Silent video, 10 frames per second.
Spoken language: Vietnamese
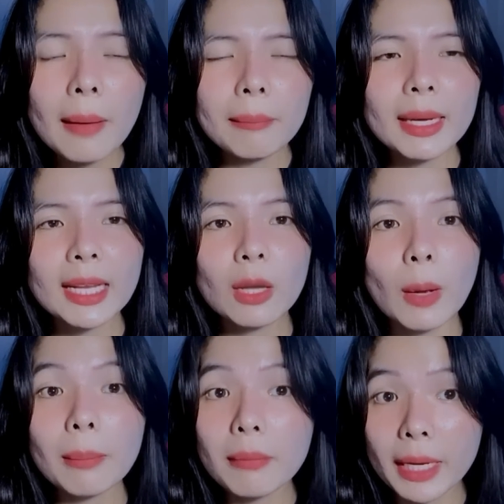bà này
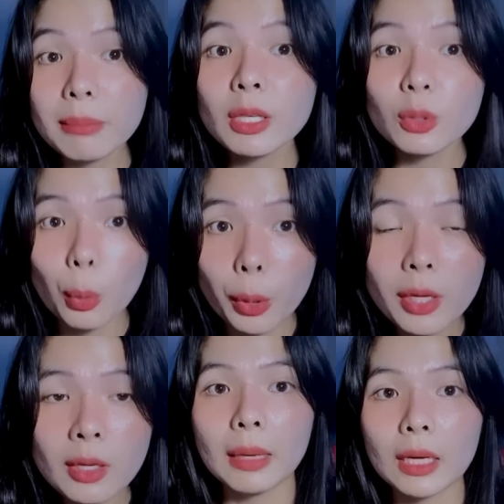khoảng 70 tuổi,
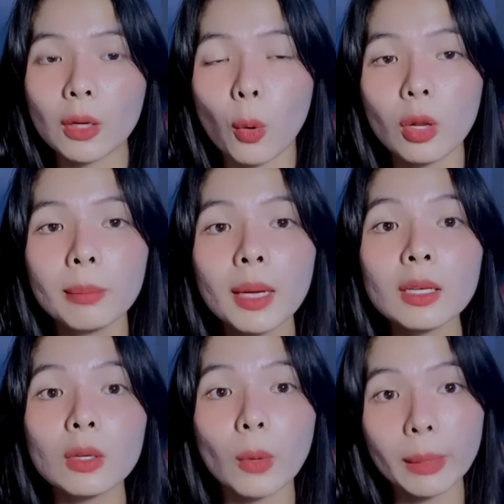bà cụ đó mất
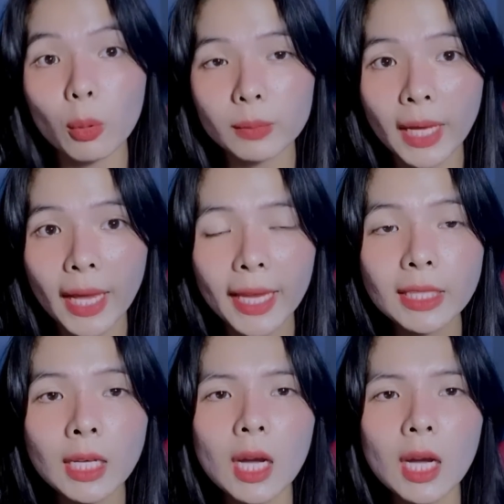được khoảng một tháng.